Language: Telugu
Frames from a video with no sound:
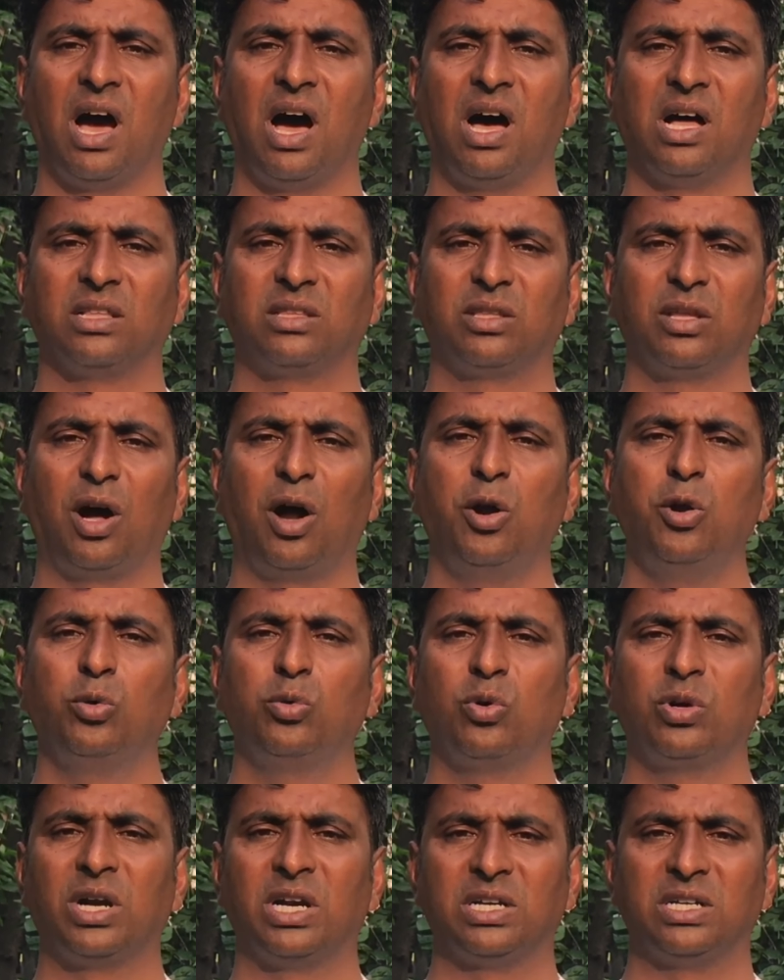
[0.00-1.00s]
ఆ
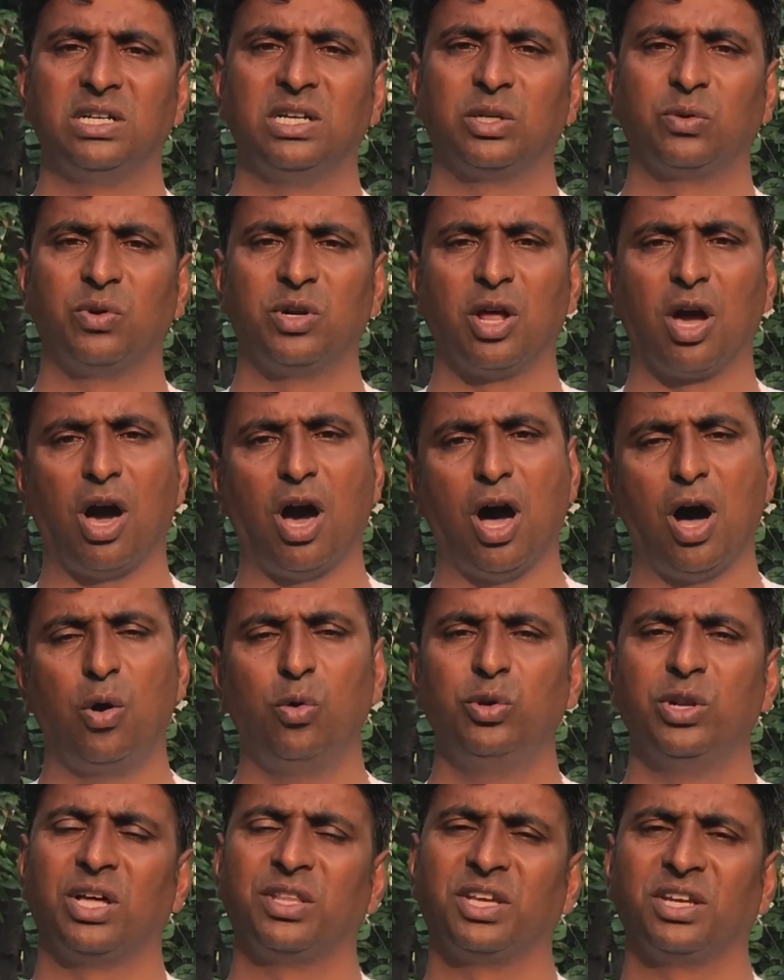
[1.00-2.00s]
తాడుకు కట్టినటువంటి
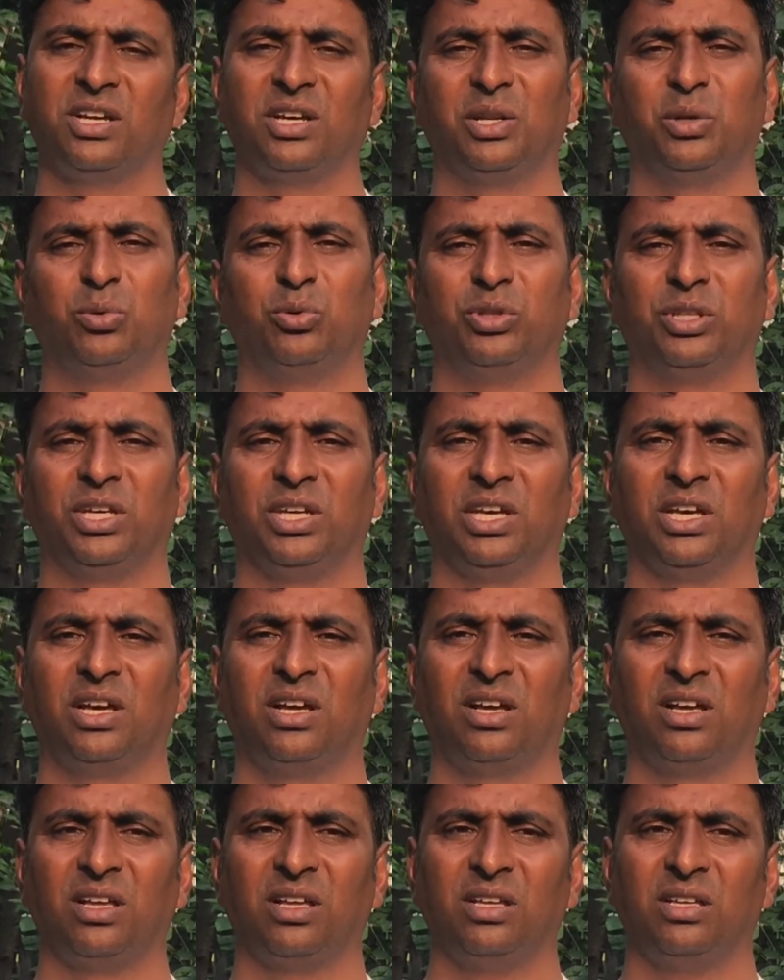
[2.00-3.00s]
ఆవు నా దగ్గరే ఉందయ్యా
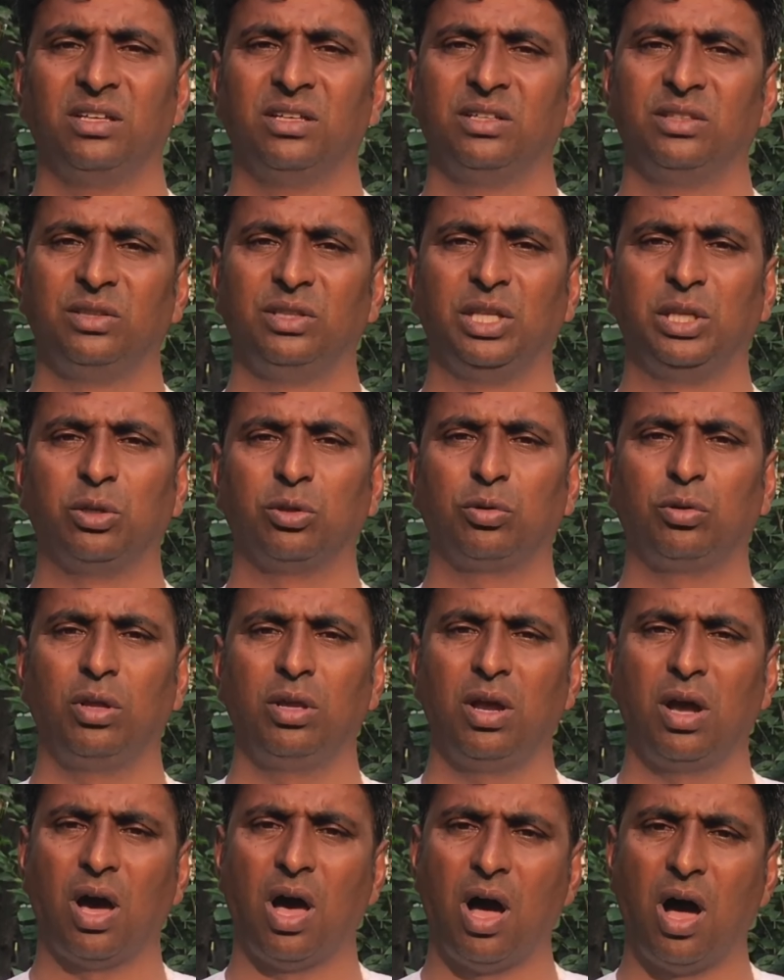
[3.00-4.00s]
నేను
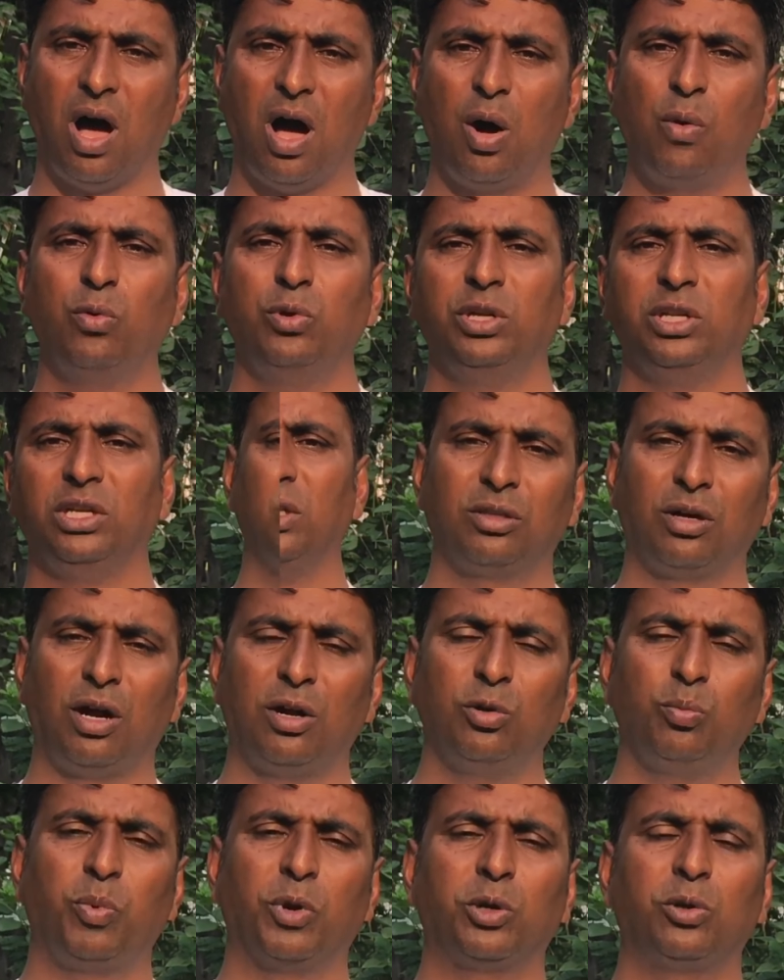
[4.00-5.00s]
ఆవుని
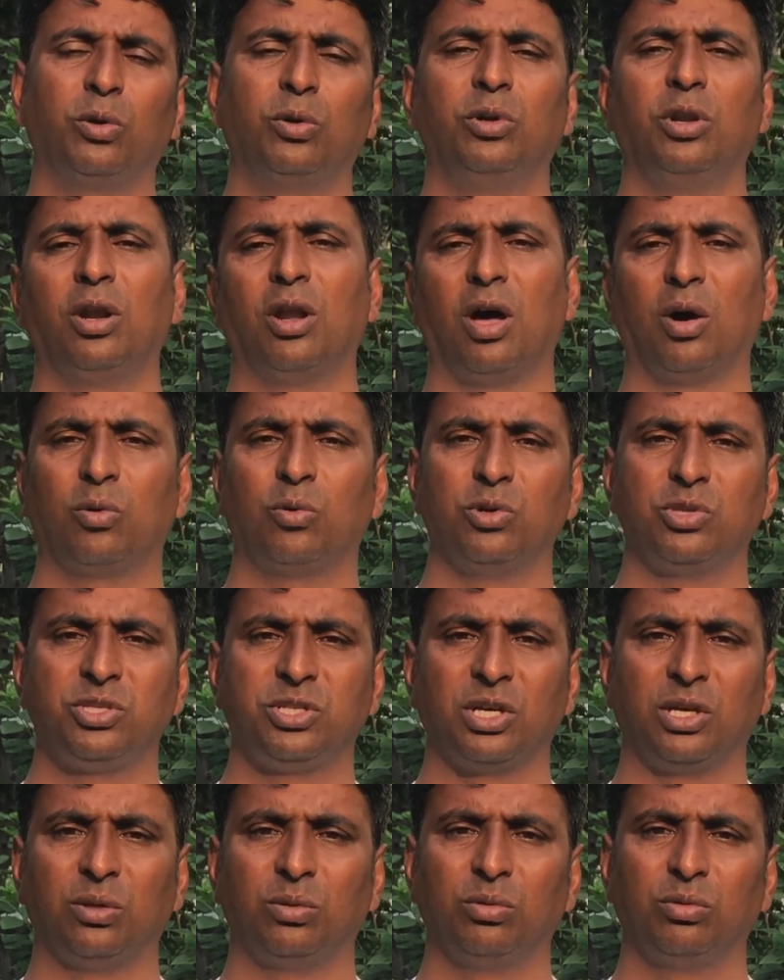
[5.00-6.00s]
తాడు పట్టుకుని
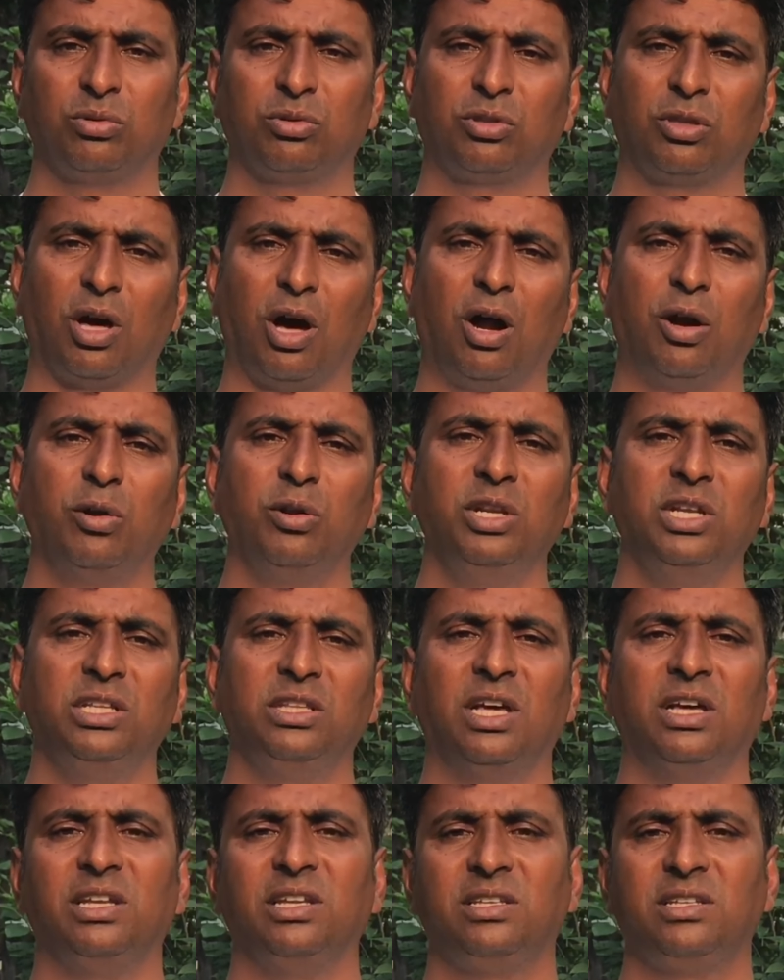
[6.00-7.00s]
లాక్కొచ్చాను తాడు
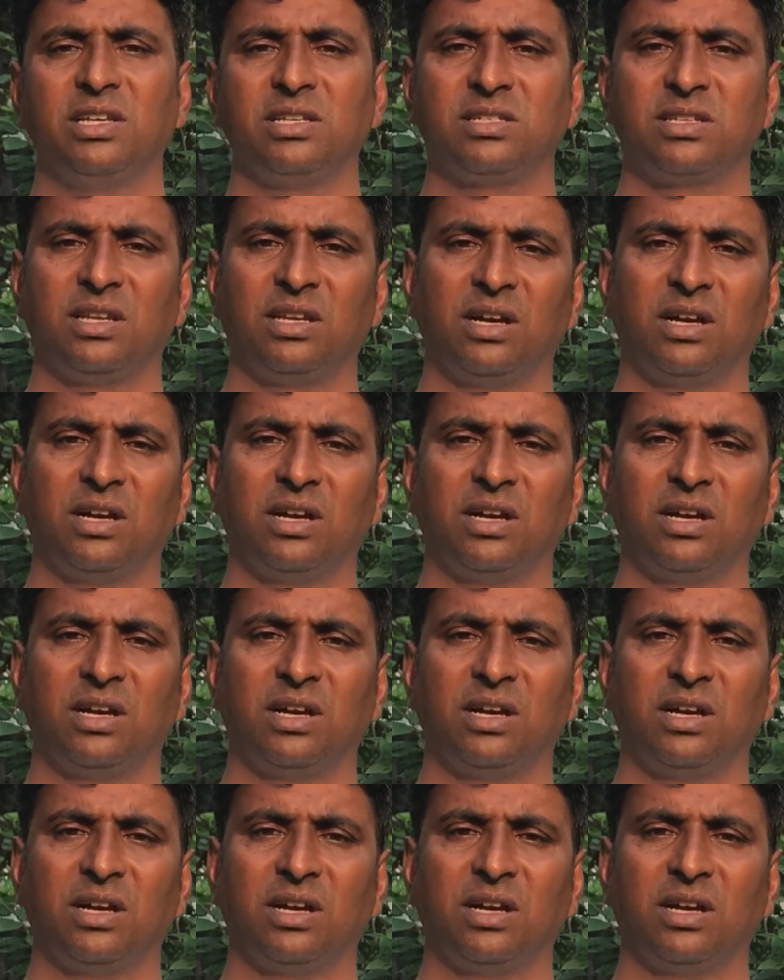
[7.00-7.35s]
నీదే అని ఇచ్చేసాను